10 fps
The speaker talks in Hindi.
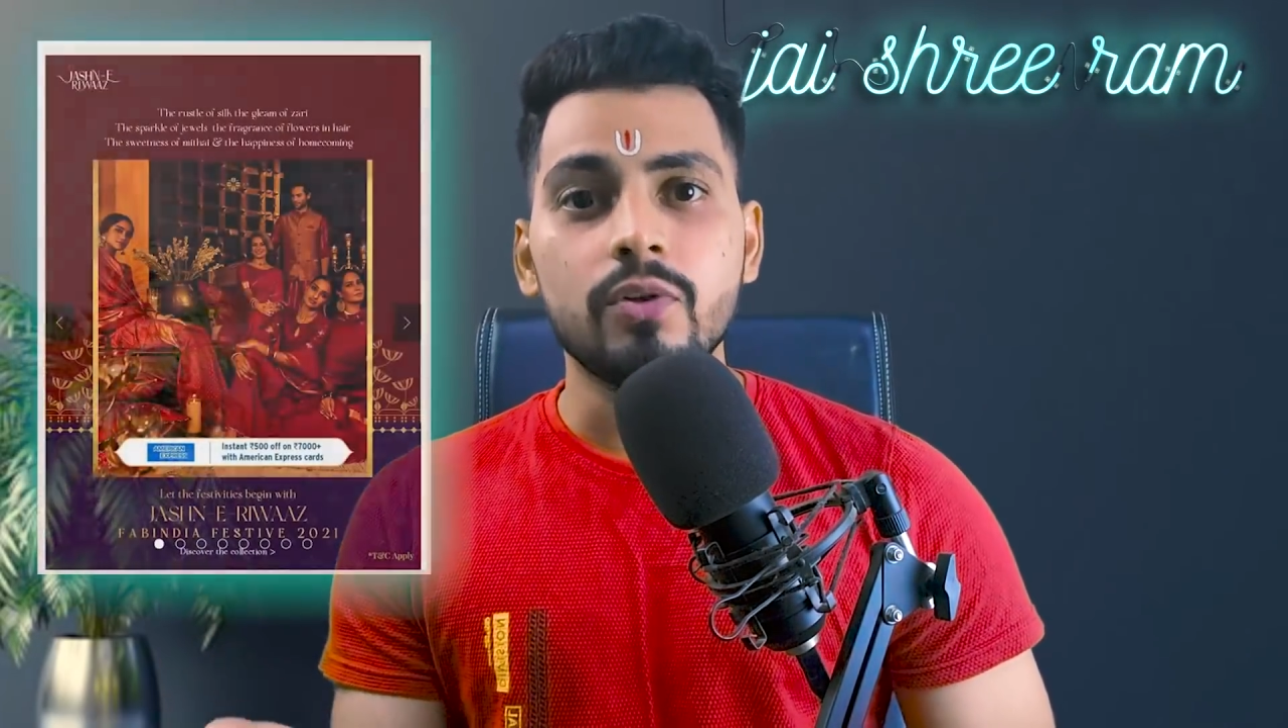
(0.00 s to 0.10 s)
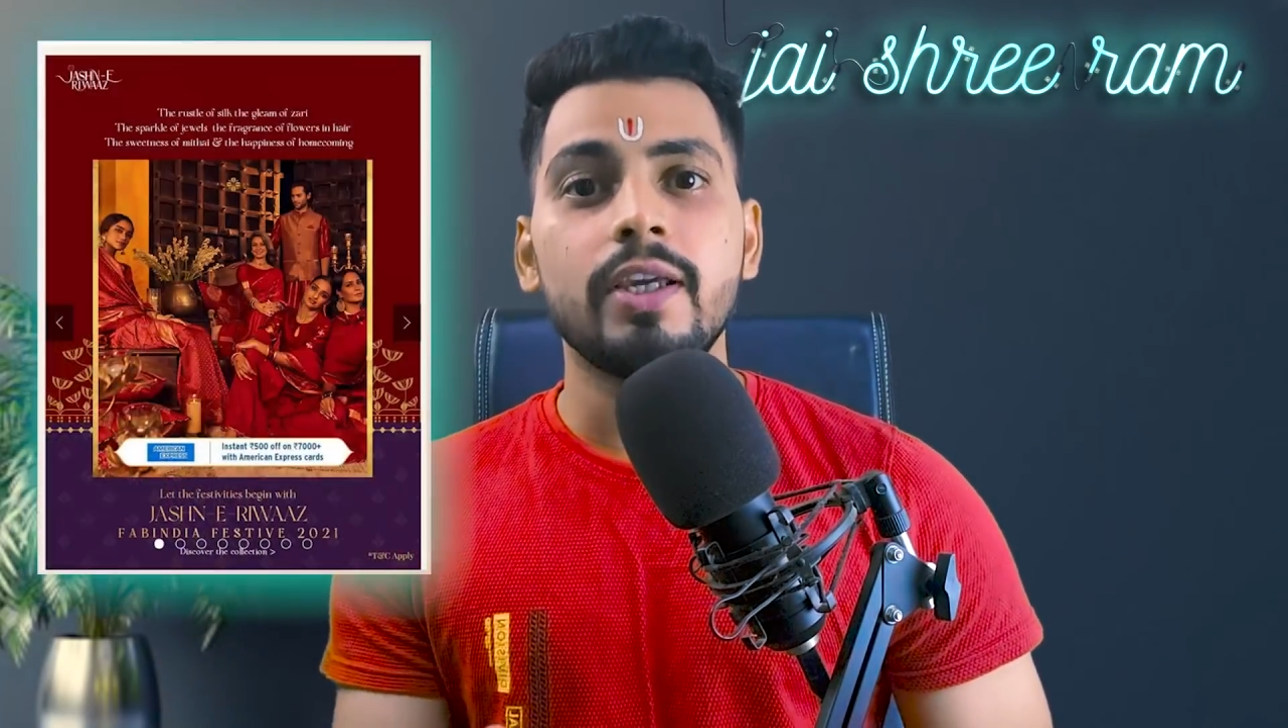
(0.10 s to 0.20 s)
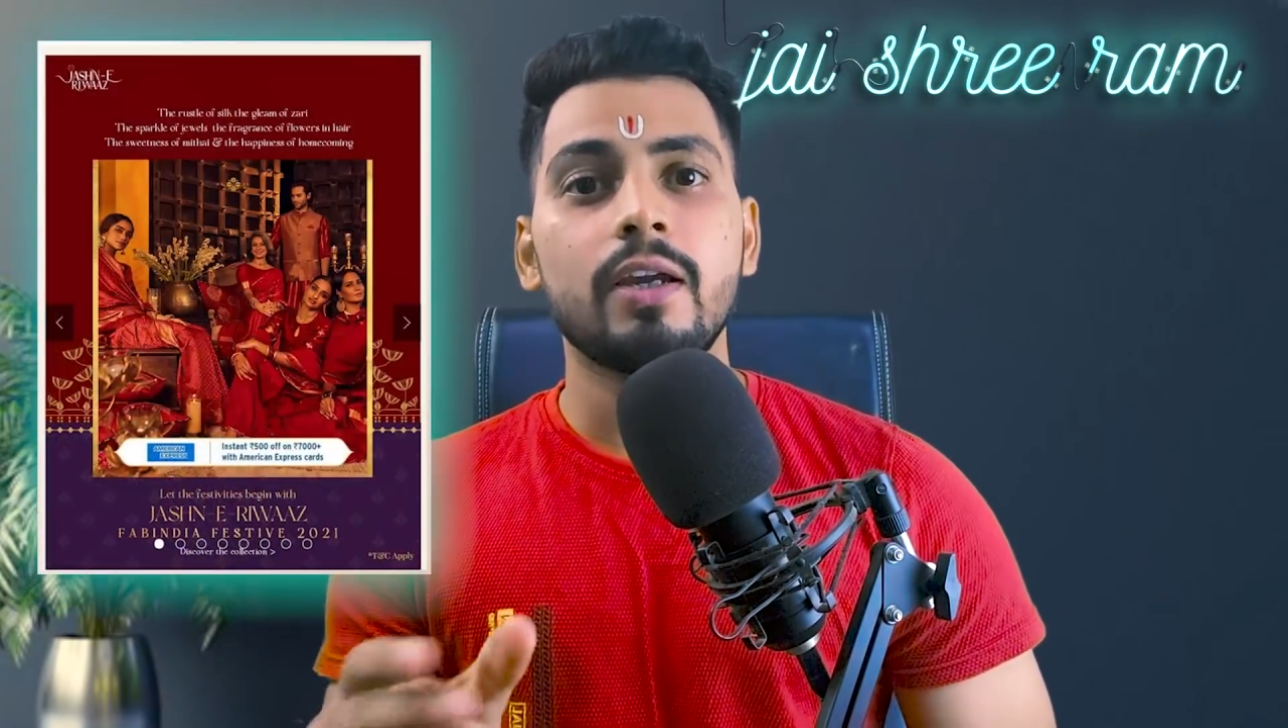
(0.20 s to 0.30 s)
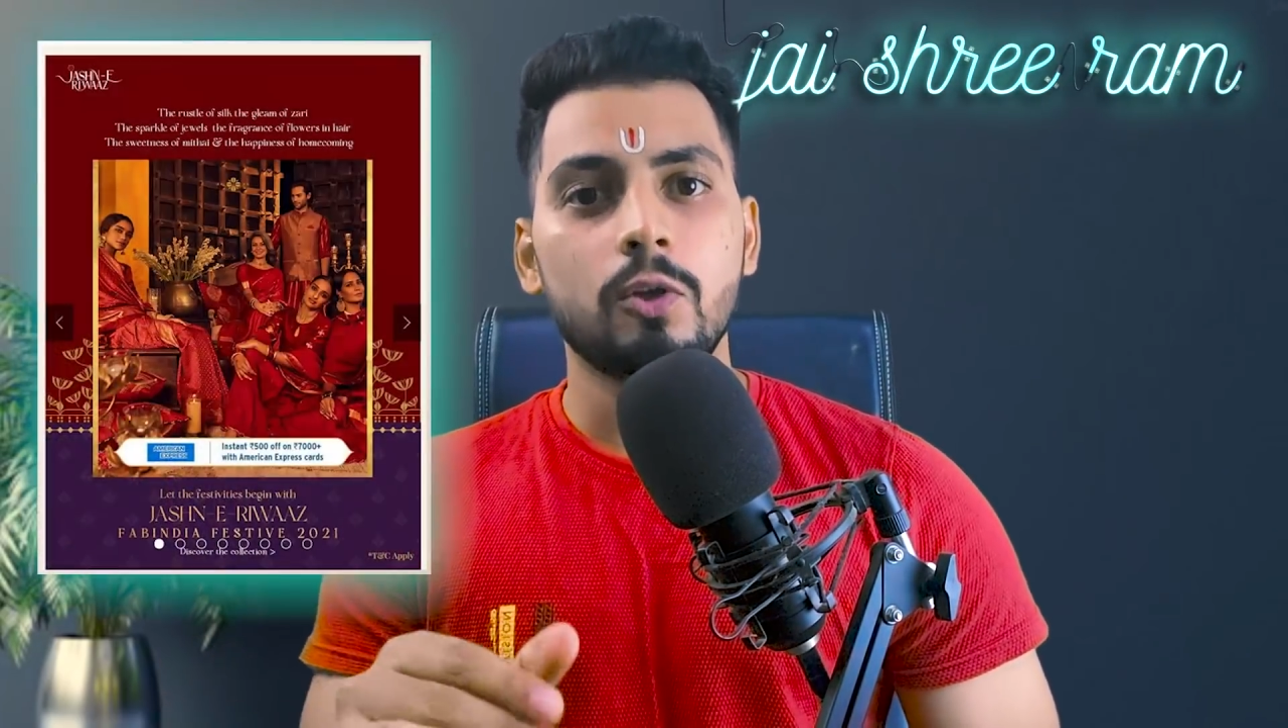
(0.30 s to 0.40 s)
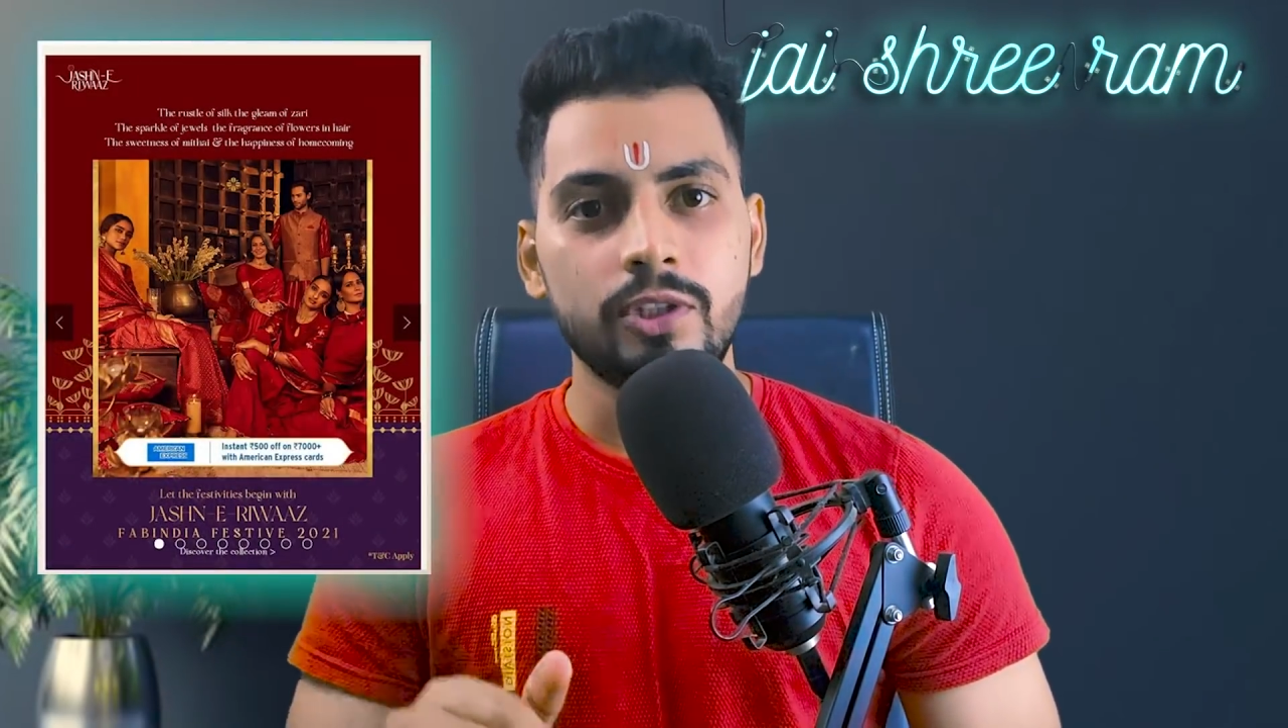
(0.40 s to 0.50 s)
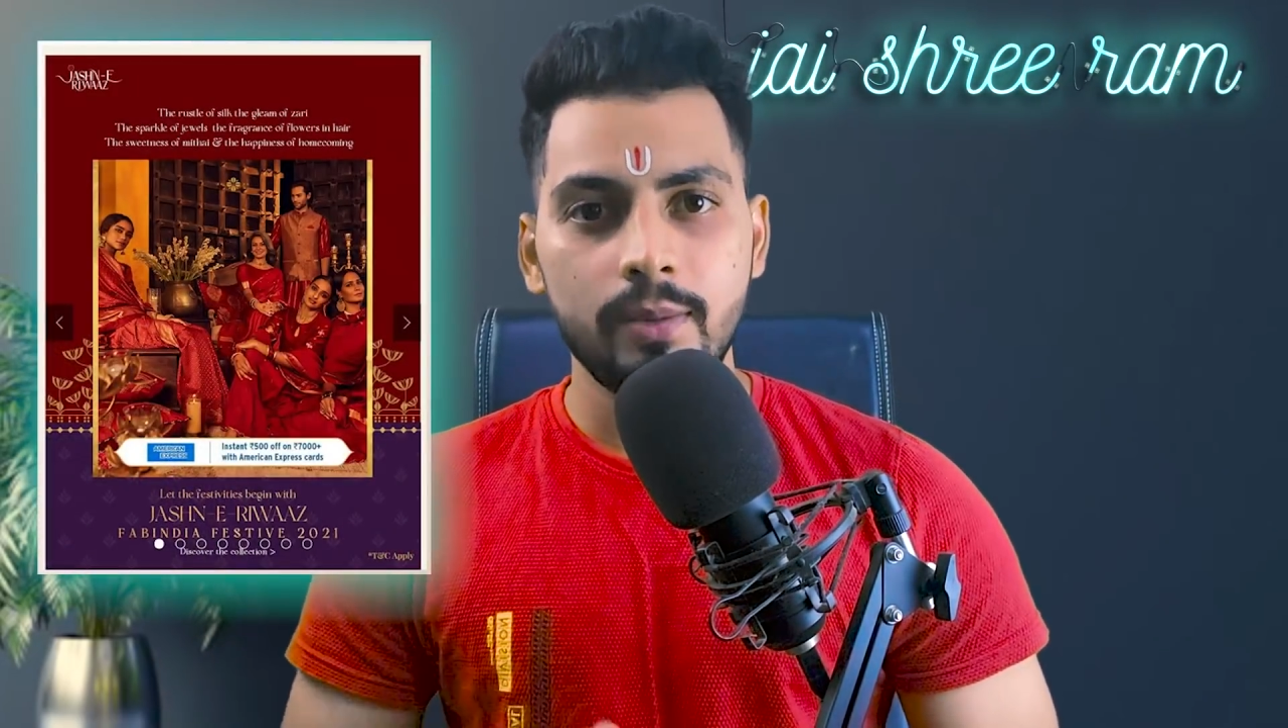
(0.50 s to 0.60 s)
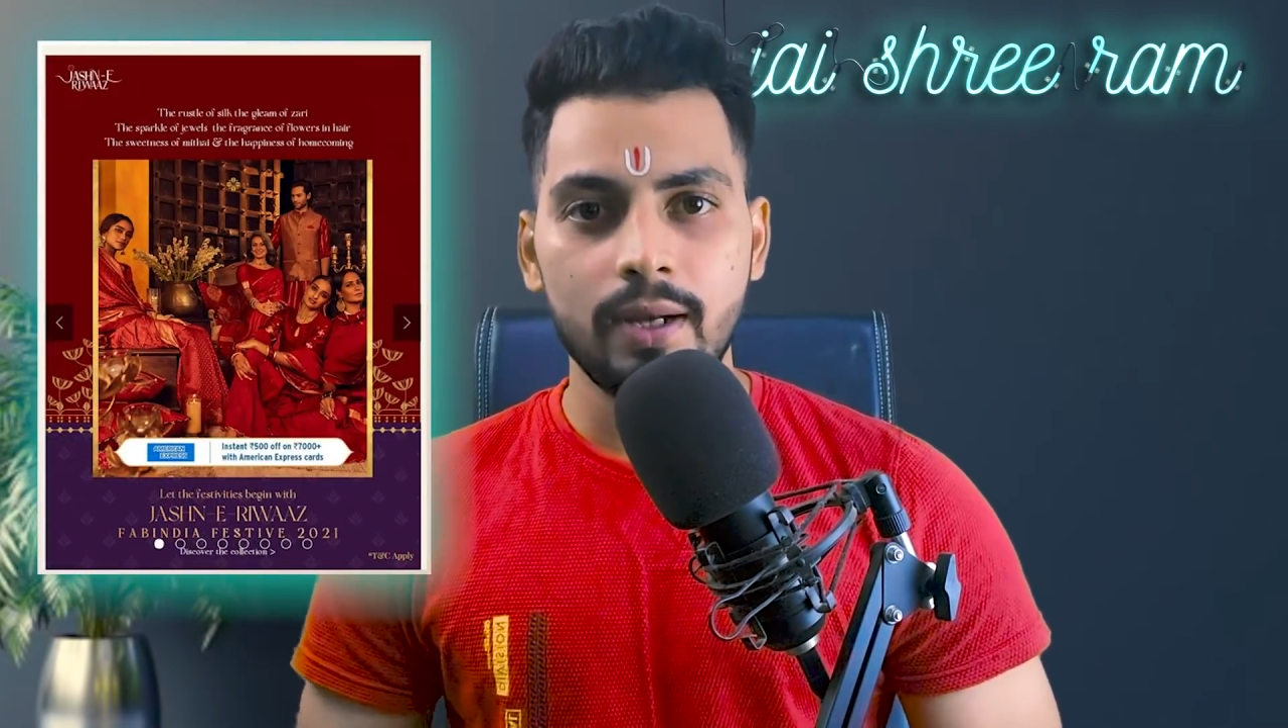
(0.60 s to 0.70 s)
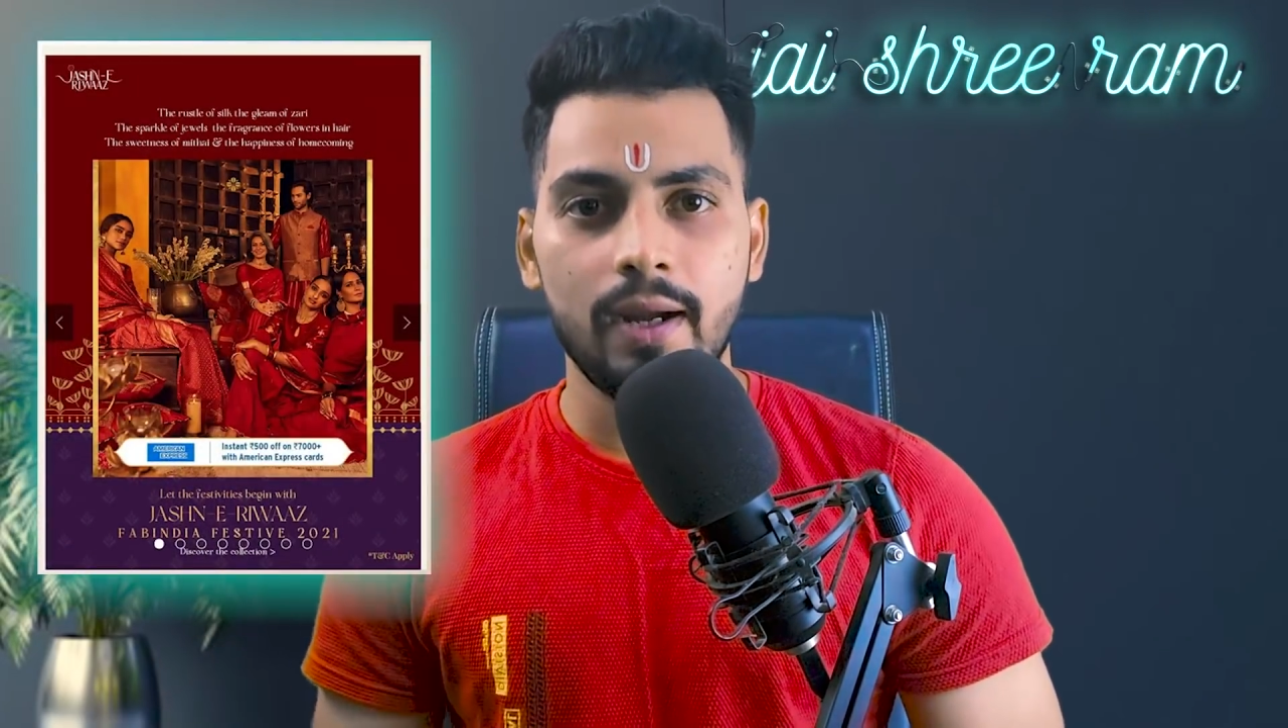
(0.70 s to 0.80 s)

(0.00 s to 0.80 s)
जो कि एक क्लोथिंग